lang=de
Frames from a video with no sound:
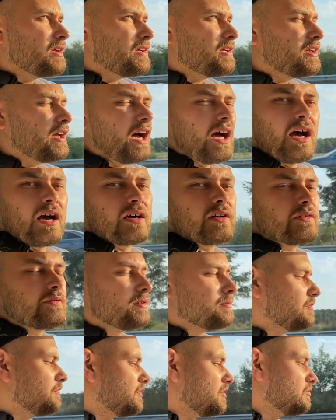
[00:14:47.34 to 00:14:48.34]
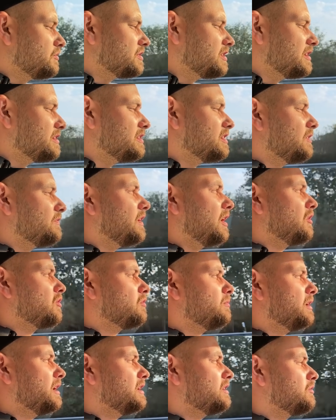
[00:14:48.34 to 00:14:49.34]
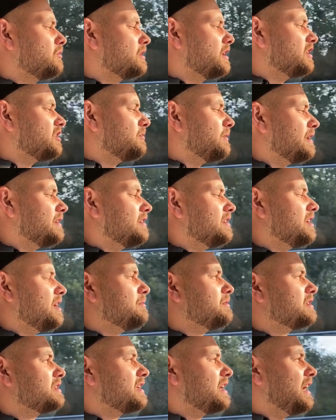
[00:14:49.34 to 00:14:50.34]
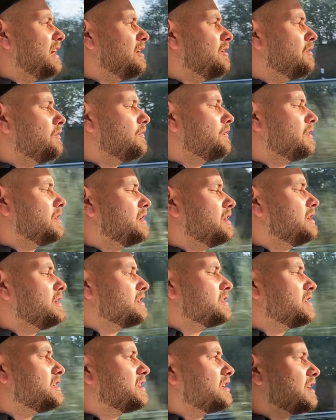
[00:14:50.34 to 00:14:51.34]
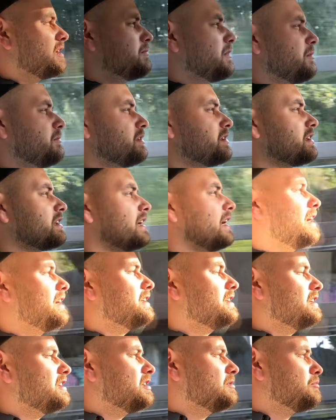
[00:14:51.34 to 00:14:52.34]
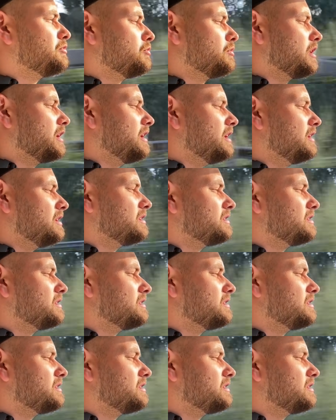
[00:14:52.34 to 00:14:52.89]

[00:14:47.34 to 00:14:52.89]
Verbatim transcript: Ja, wir befinden uns jetzt hier auf der Autobahn. 120 habe ich drauf. Ich drehe mal ein bisschen rein hier in die Bude.